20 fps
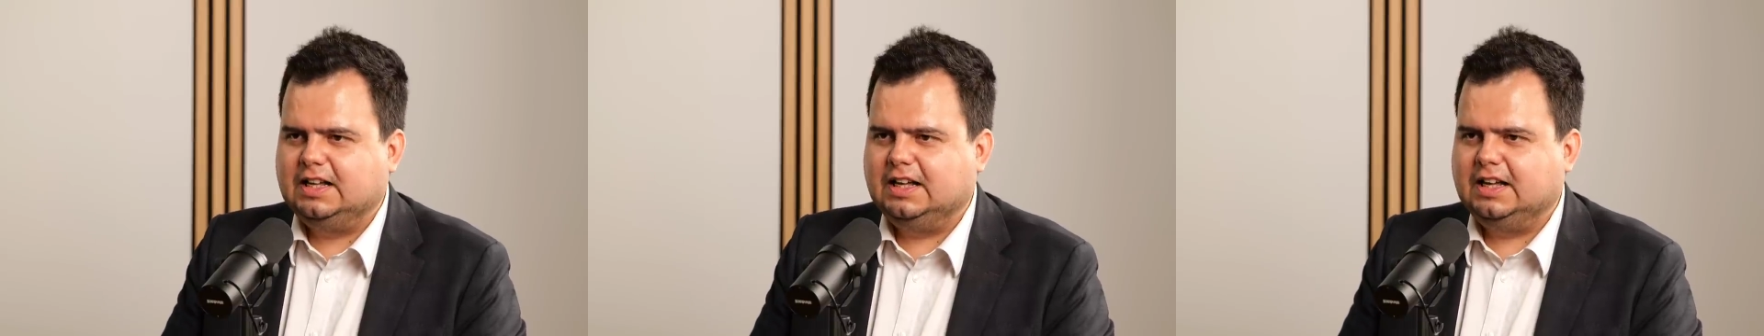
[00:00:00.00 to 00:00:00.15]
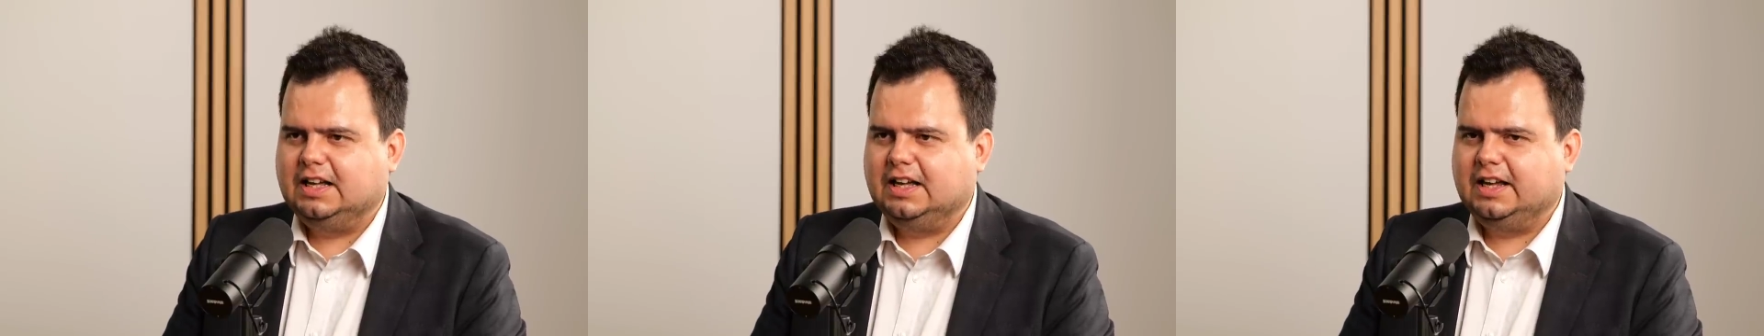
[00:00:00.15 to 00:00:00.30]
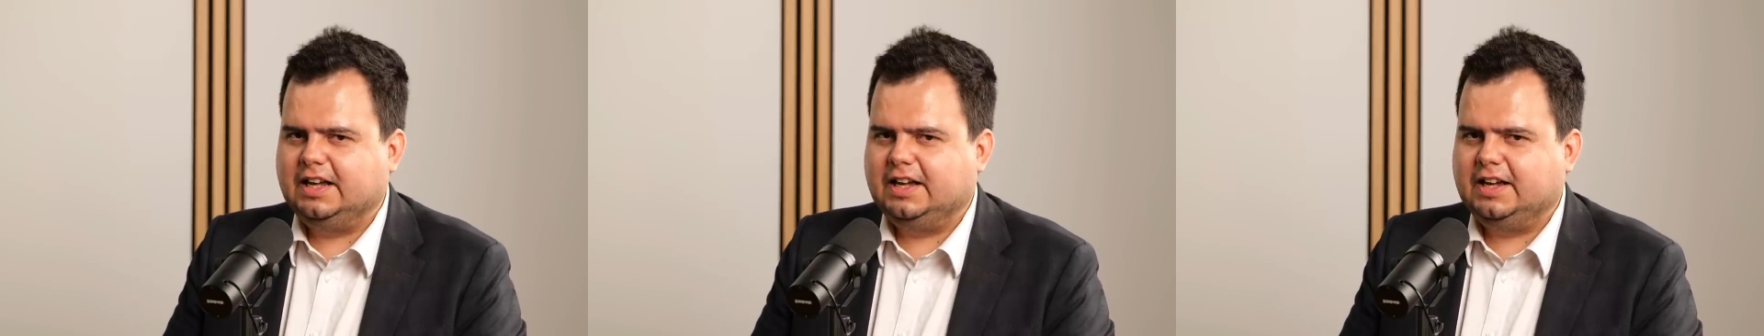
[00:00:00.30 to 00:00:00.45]

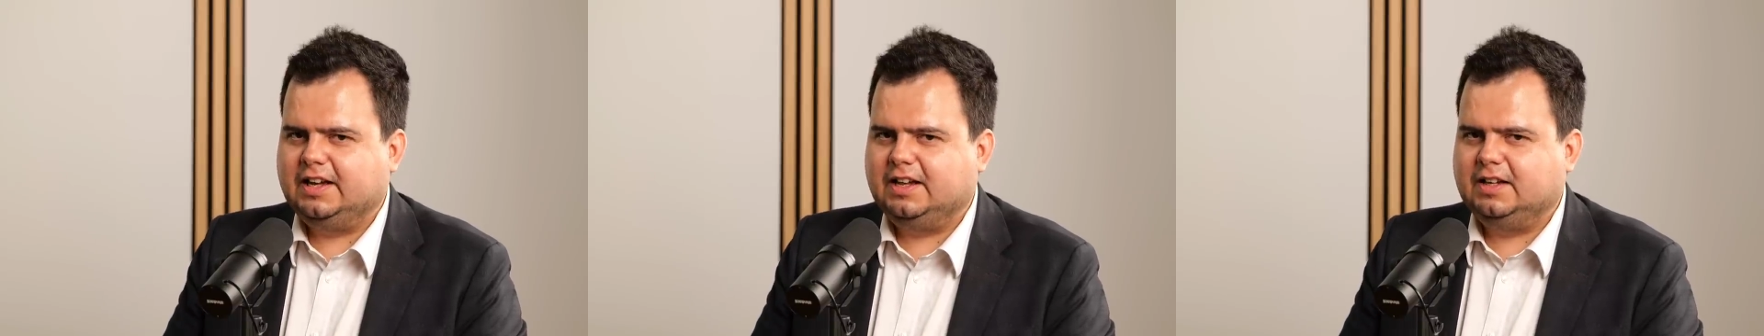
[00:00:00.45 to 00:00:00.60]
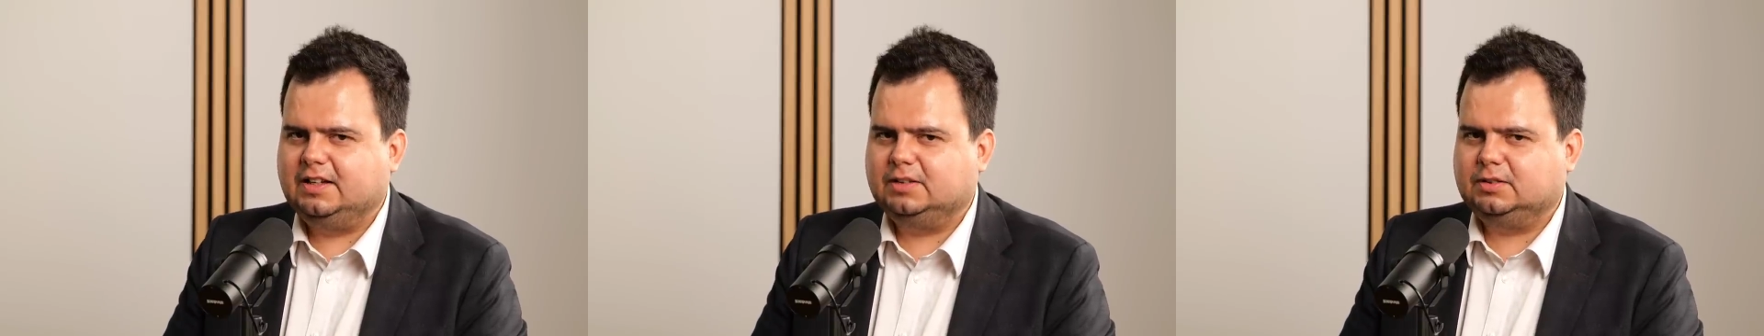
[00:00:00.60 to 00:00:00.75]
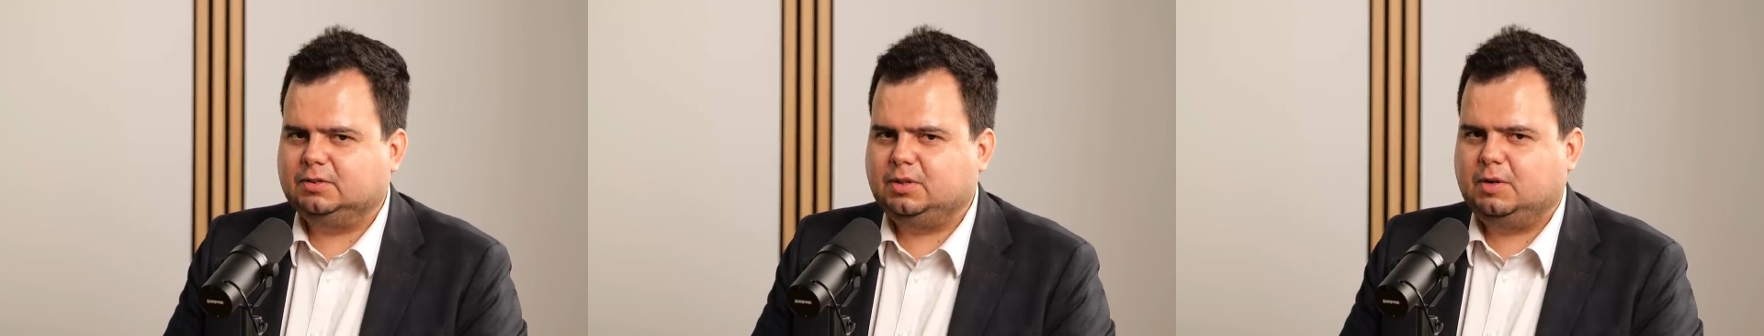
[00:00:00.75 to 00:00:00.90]

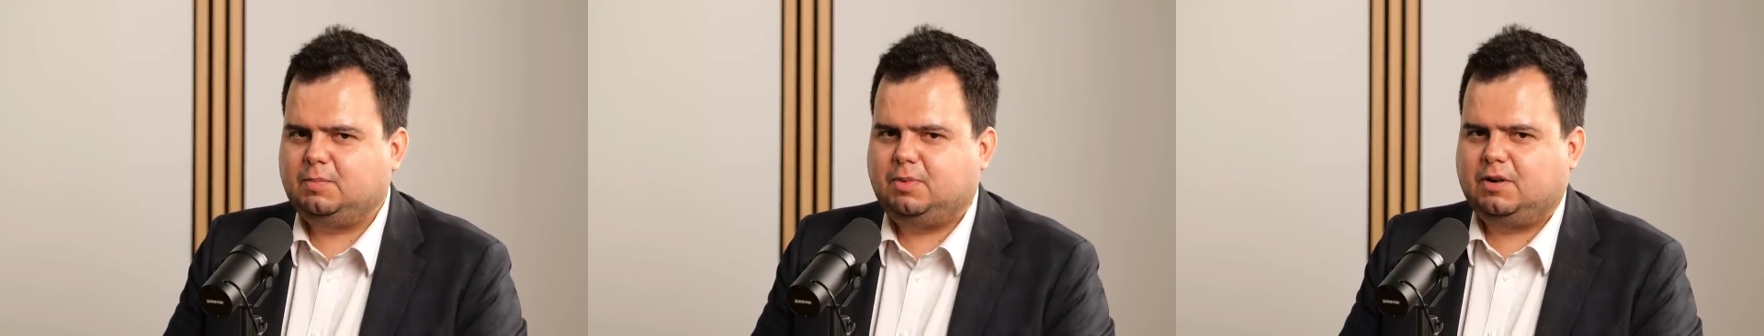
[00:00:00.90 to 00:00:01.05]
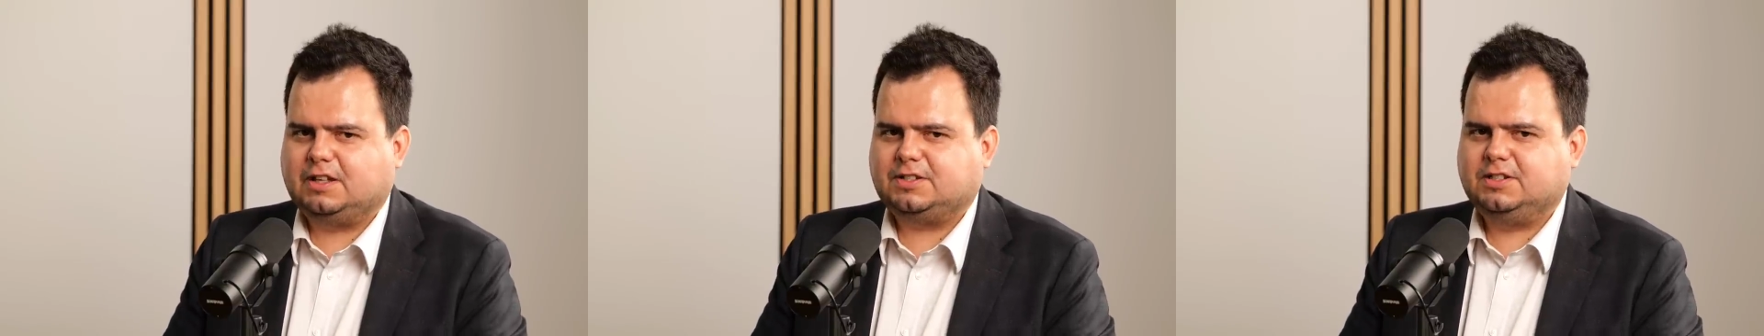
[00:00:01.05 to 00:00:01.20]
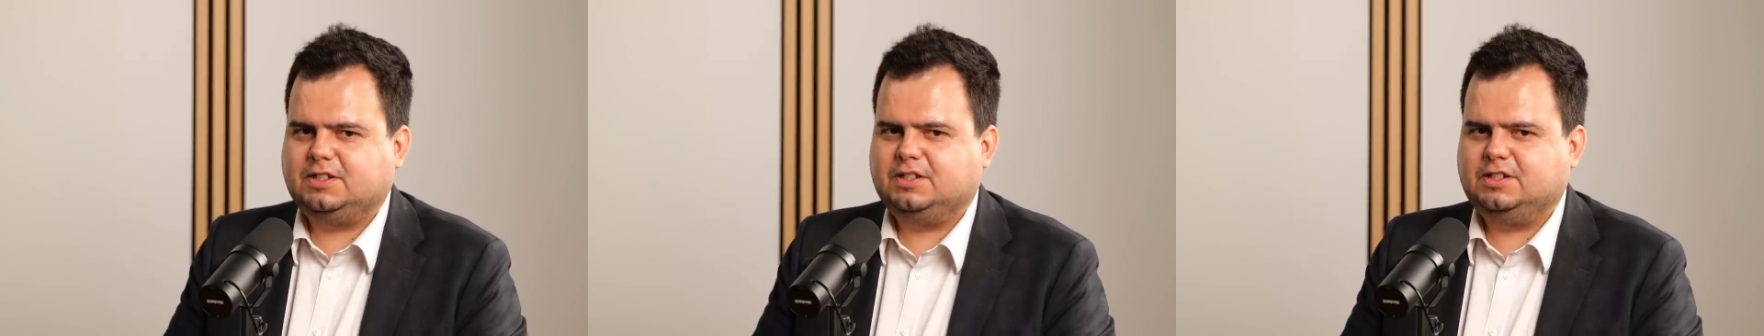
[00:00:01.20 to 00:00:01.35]
e, której
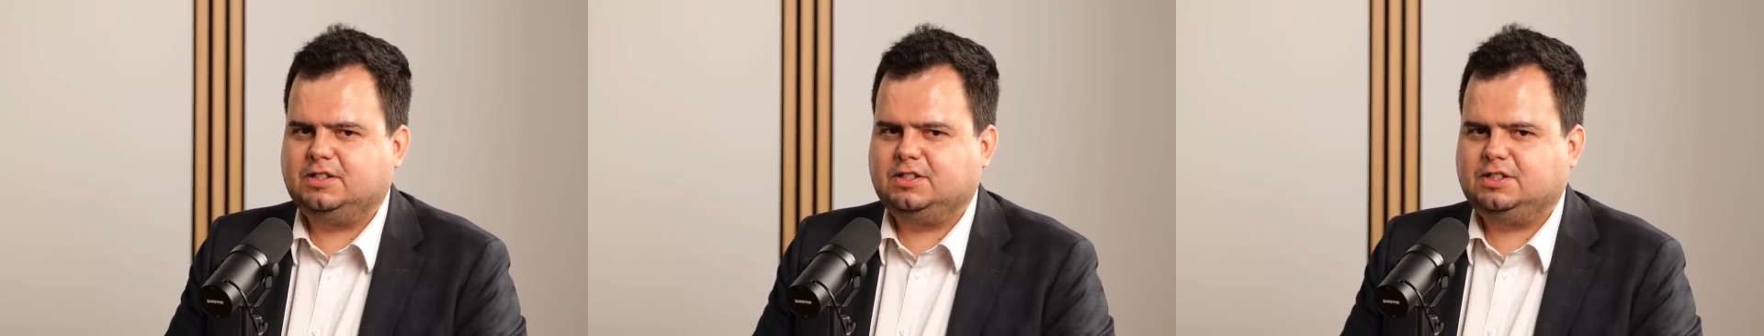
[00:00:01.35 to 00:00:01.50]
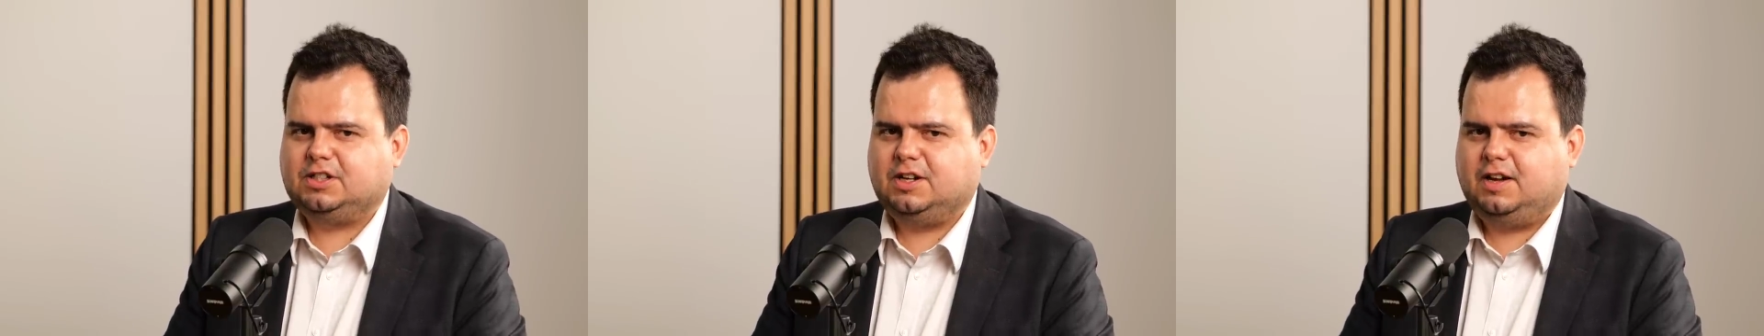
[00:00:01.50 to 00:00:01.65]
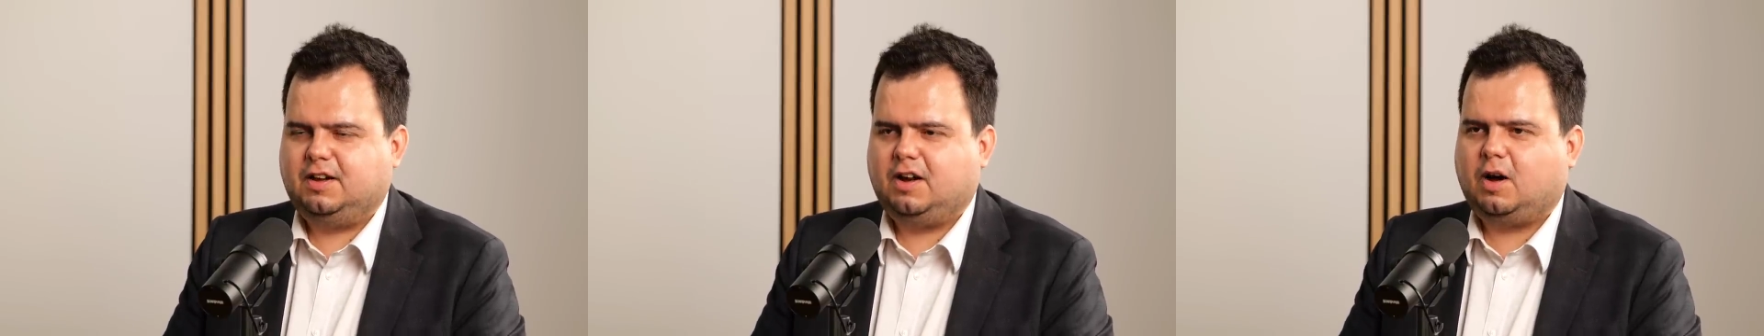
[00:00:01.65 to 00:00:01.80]

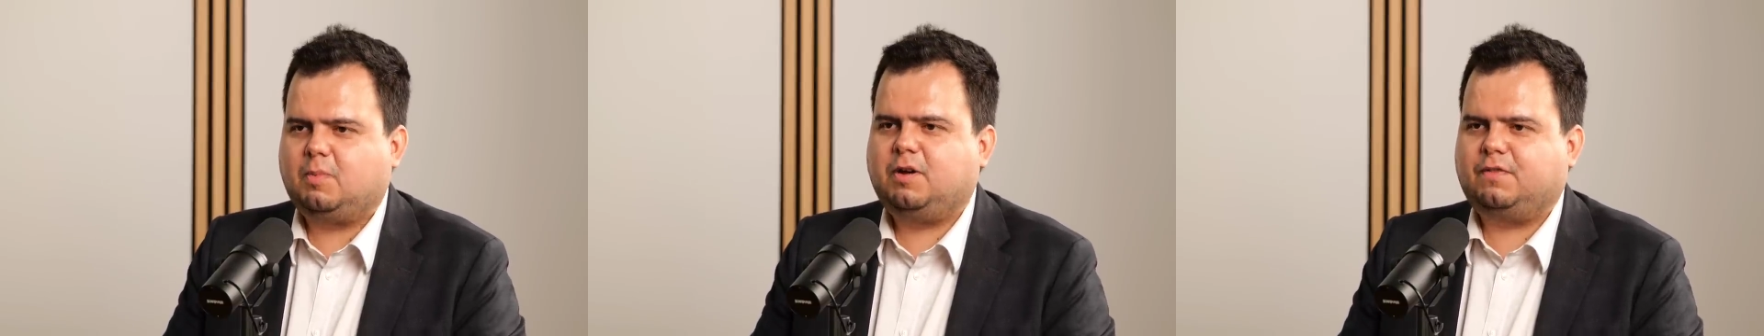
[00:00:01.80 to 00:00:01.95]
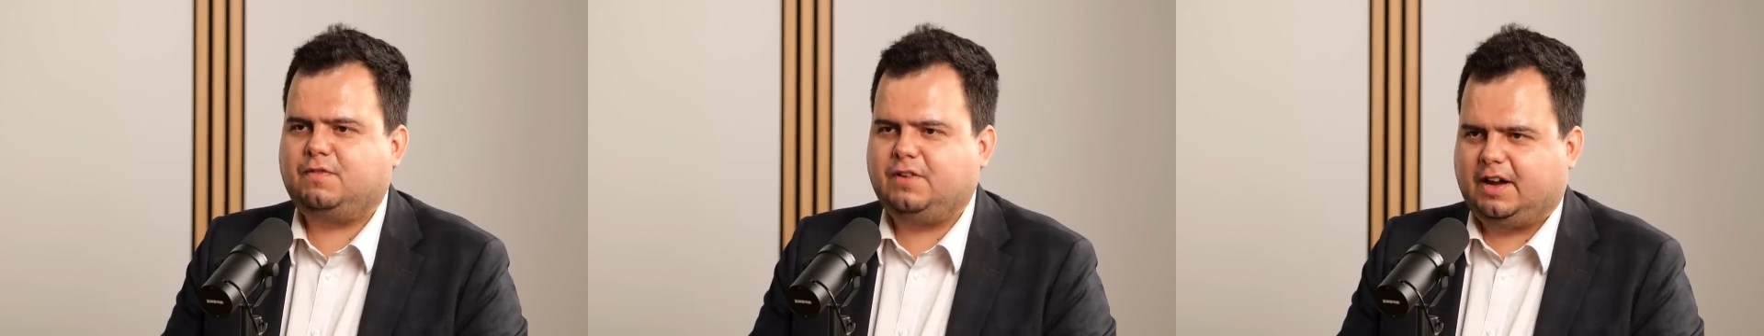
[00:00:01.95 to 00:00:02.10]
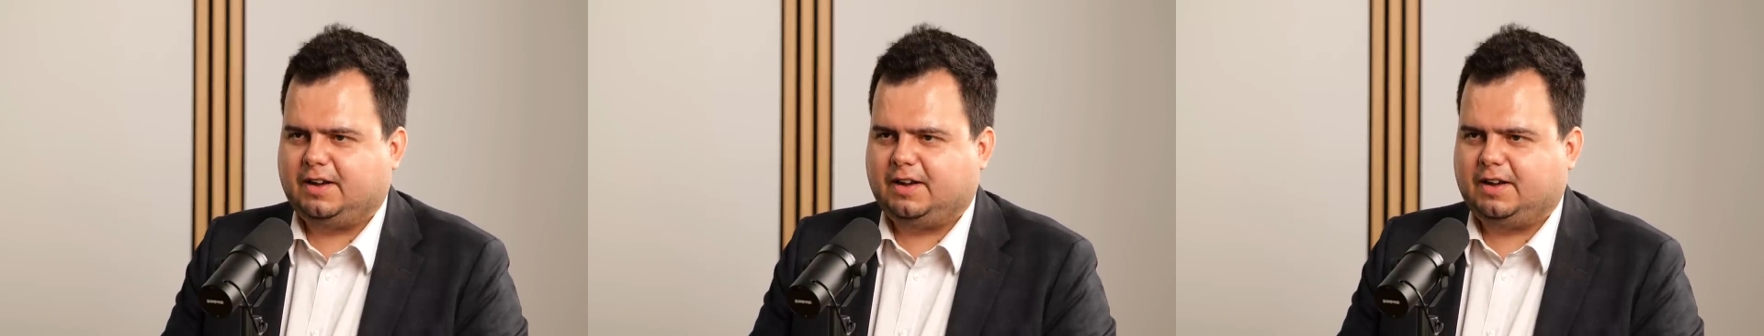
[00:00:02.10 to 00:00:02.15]
Polacy się obawiają.